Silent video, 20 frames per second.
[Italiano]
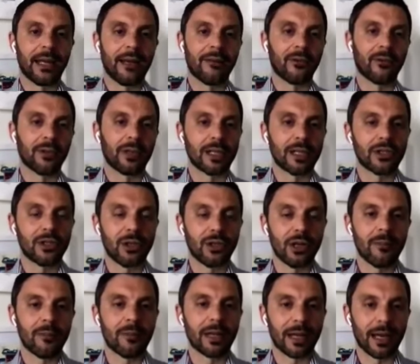dalla
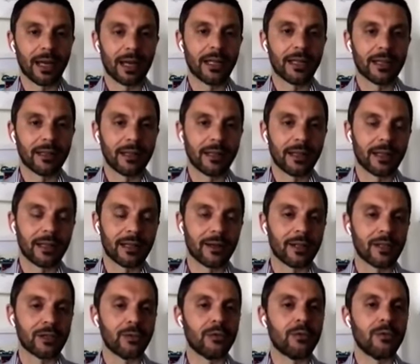Fondazione per garantire
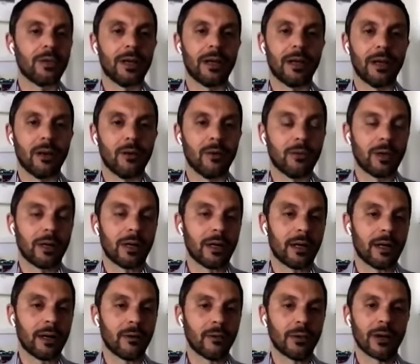attraverso una,
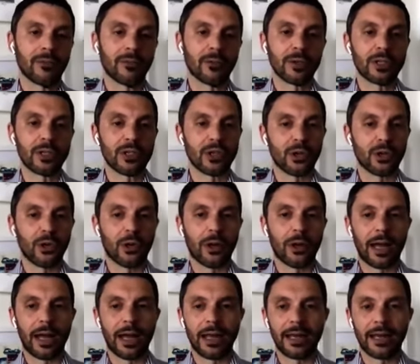una, una fruizione
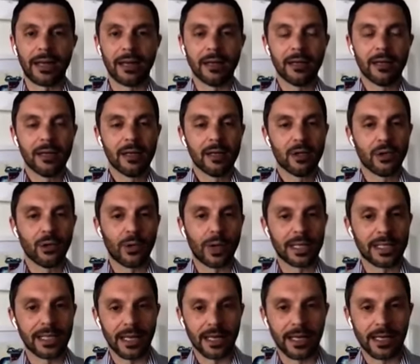online di
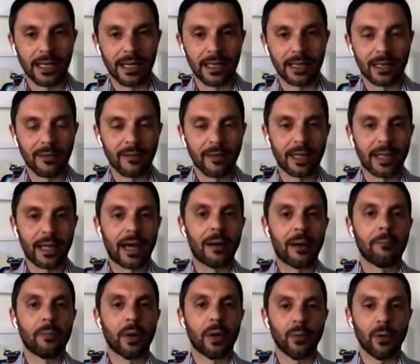una serie di
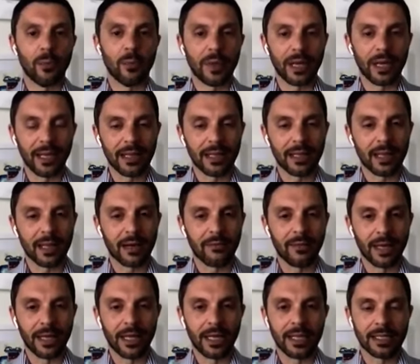attività, proprio per
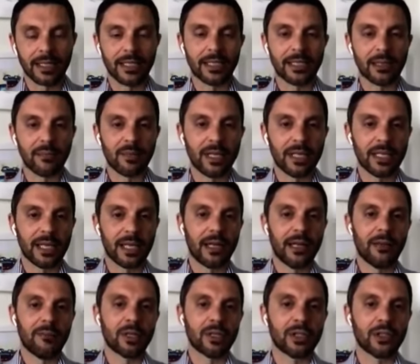intervenire e
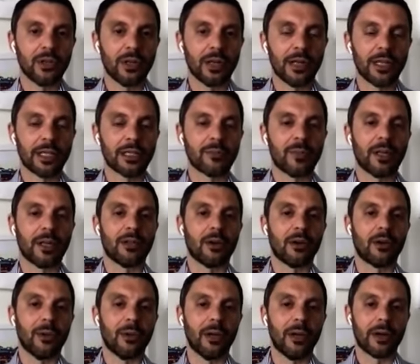sensibilizzare le persone
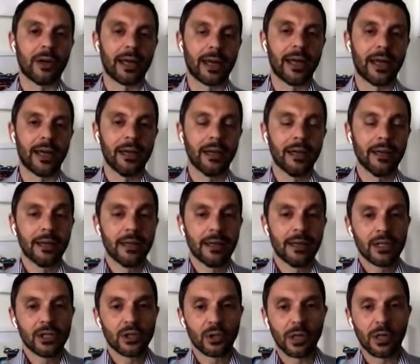rispetto a quello che
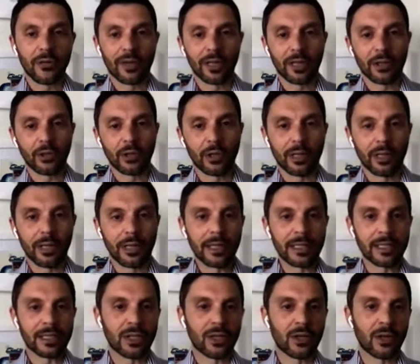sono i fattori di
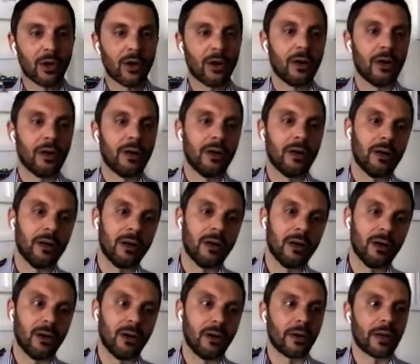rischio
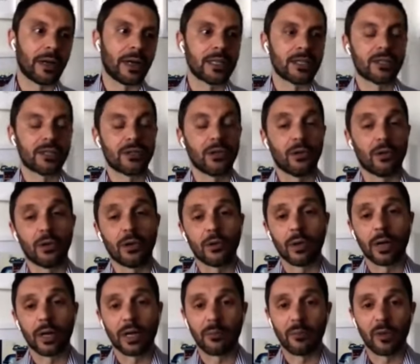eh, che sono in
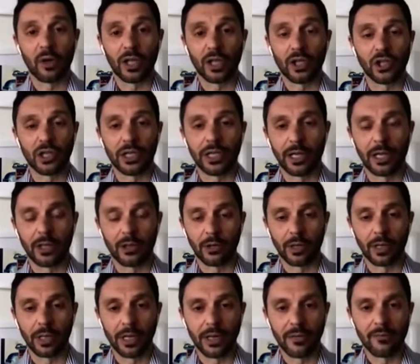qualche modo
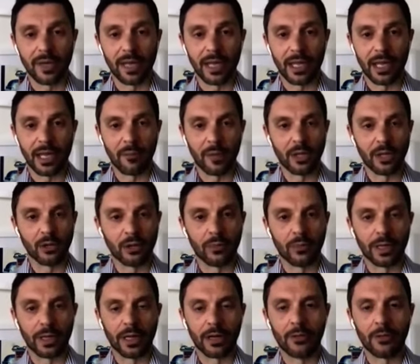acceleratori dell'invecchiamento,
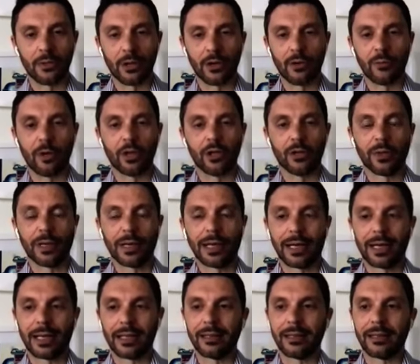certo. perché è l'unico modo per
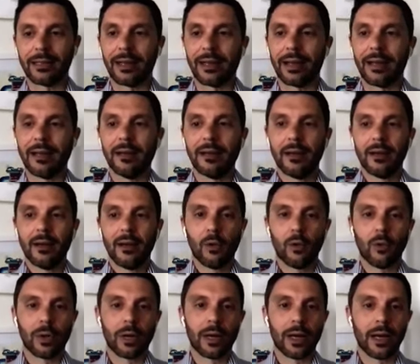garantire
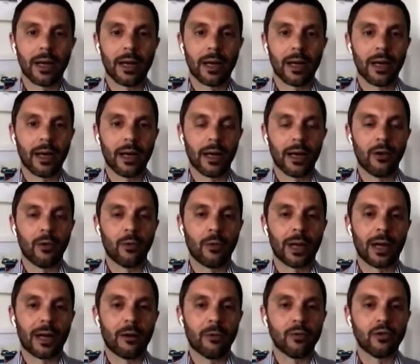un, eh,
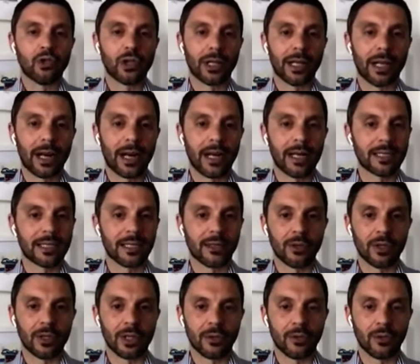una, un generale
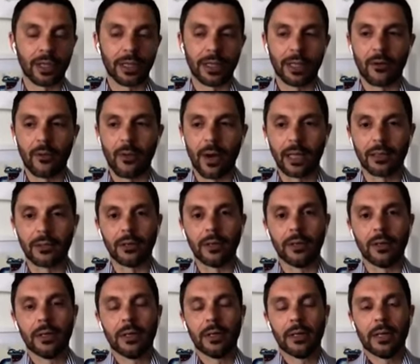stato di salute adeguato